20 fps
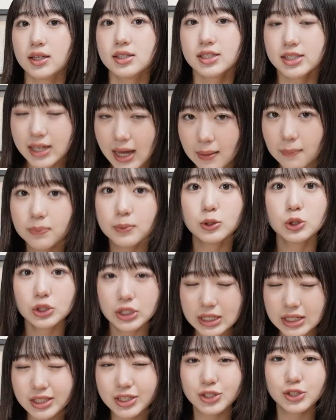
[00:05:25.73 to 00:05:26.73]

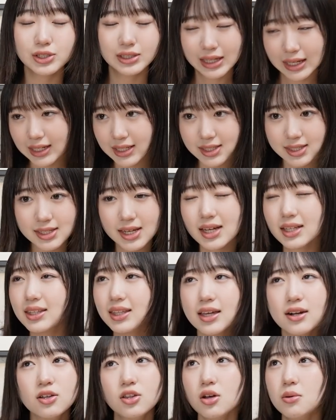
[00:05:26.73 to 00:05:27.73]
シャンプーリンス何使っ
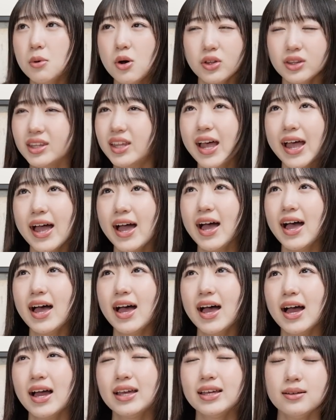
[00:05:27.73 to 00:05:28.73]
てるの問
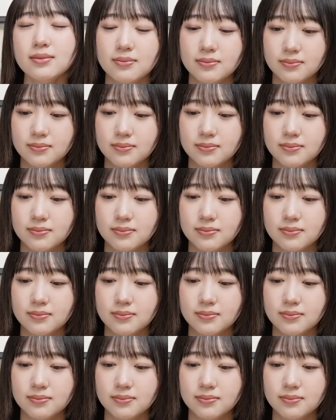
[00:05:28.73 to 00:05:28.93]
題。